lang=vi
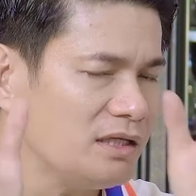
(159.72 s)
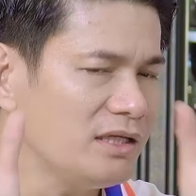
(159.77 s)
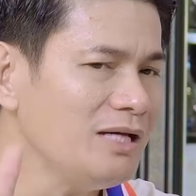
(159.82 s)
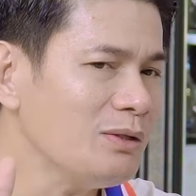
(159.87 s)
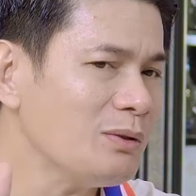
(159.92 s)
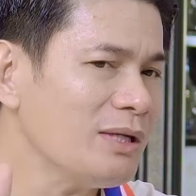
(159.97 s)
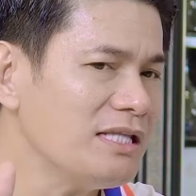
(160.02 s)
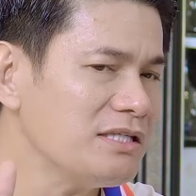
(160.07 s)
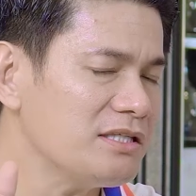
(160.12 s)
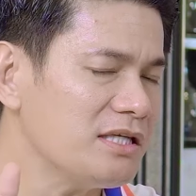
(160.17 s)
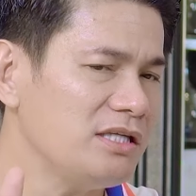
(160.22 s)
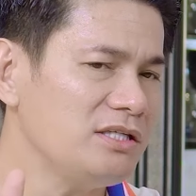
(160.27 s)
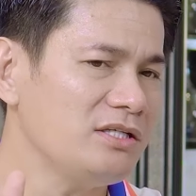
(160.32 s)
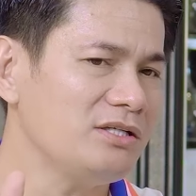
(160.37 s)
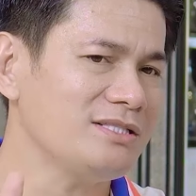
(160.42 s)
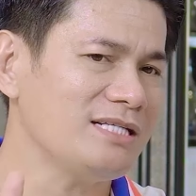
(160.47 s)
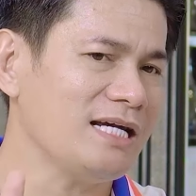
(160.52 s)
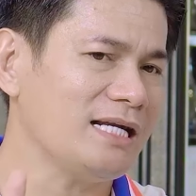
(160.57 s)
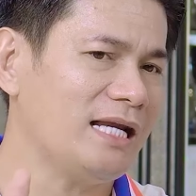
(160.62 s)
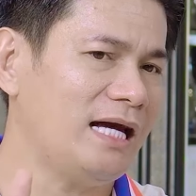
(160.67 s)
nếu các anh chị
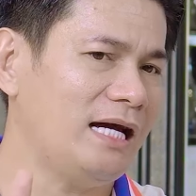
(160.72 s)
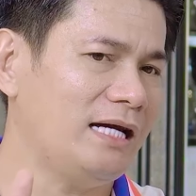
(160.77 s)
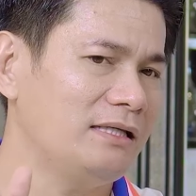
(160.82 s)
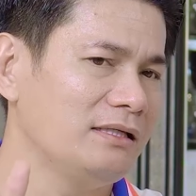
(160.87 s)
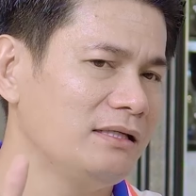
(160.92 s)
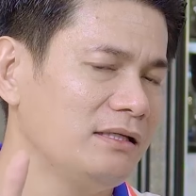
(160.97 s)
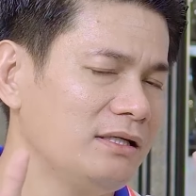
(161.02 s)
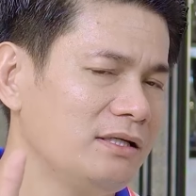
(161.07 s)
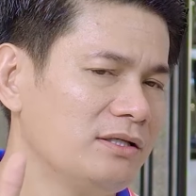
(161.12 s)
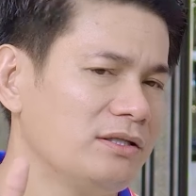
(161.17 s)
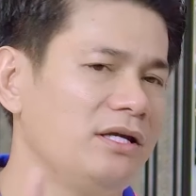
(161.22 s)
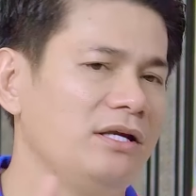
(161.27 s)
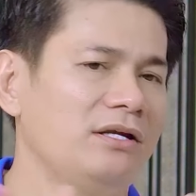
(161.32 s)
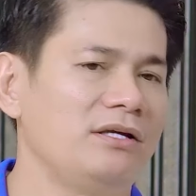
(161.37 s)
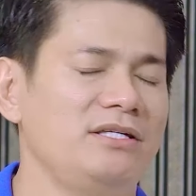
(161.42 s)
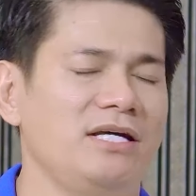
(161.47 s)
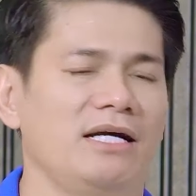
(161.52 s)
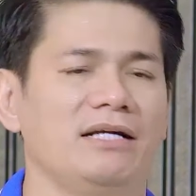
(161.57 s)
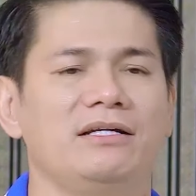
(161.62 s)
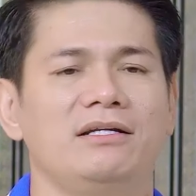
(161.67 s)
giữ sát lại thì
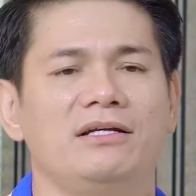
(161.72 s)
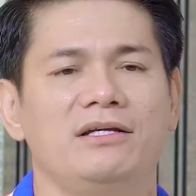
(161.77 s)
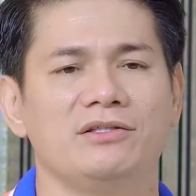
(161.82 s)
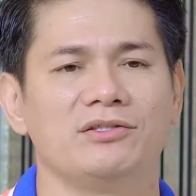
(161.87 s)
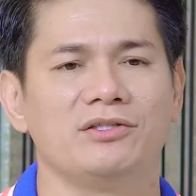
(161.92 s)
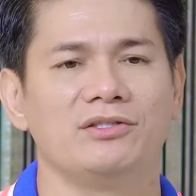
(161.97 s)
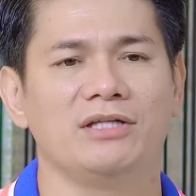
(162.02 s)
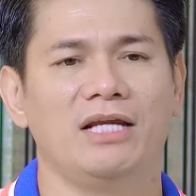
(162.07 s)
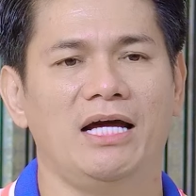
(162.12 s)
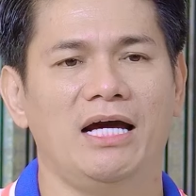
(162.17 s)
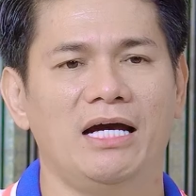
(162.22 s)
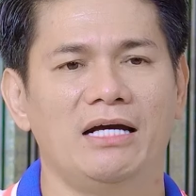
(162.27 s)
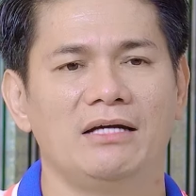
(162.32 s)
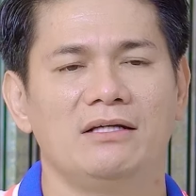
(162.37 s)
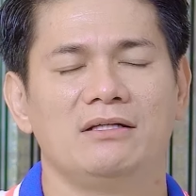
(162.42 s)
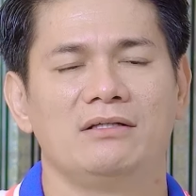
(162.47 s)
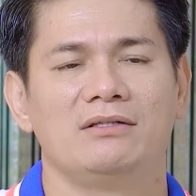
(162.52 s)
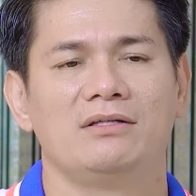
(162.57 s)
nó dẫn đến hiện tượng là